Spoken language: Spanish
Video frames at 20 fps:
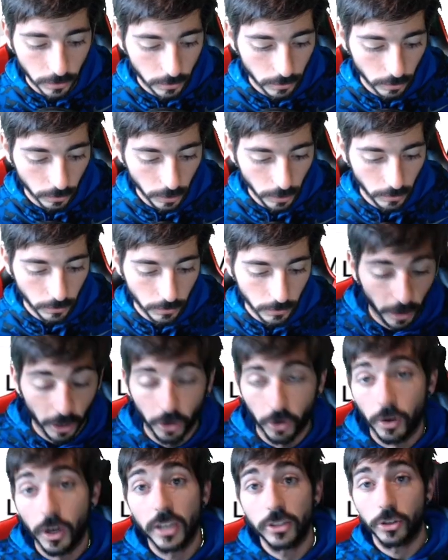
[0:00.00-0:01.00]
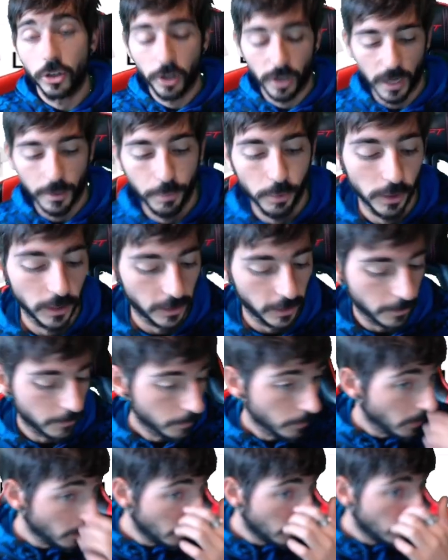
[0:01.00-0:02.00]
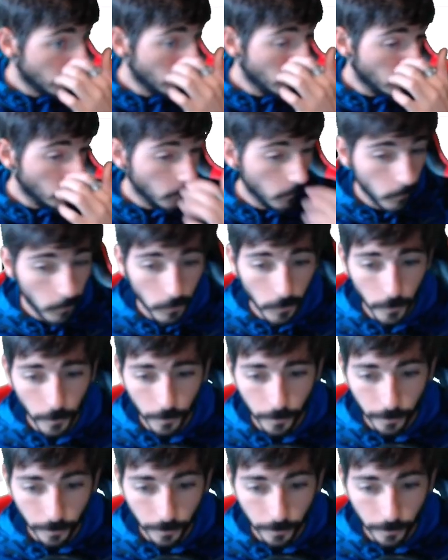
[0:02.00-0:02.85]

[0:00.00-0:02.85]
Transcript: Uy, no, ha sonado la puerta. Eh,